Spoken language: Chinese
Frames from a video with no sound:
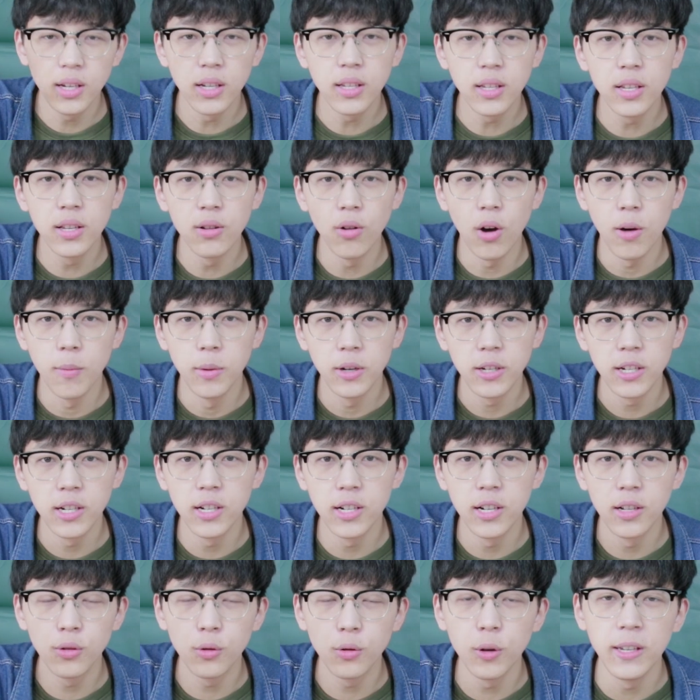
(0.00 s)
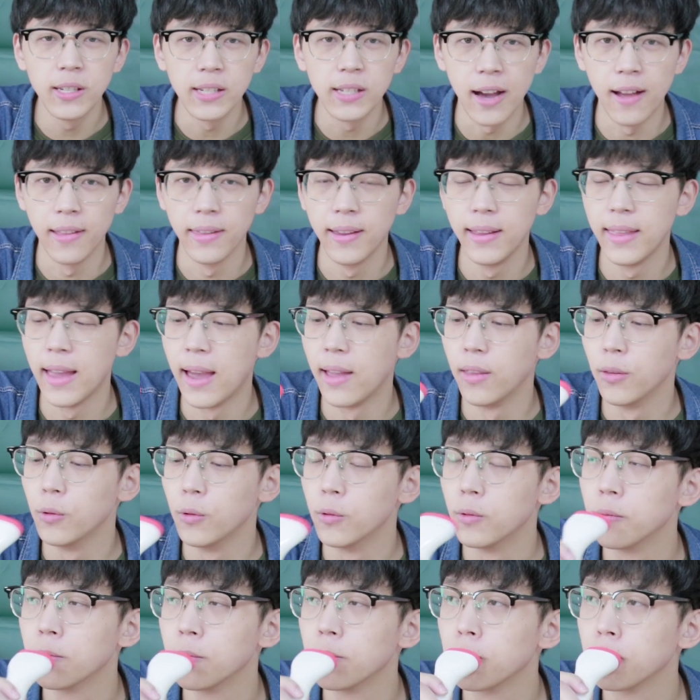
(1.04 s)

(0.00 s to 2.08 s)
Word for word: 这次我们试试最强的难度。